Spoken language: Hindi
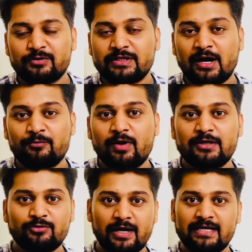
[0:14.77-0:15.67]
दिखाऊंगा
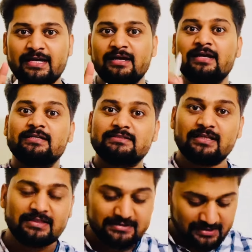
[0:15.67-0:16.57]
तो आइए
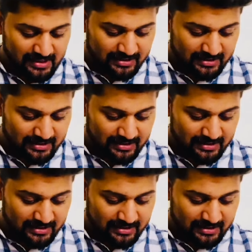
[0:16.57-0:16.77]
जल्दी से देख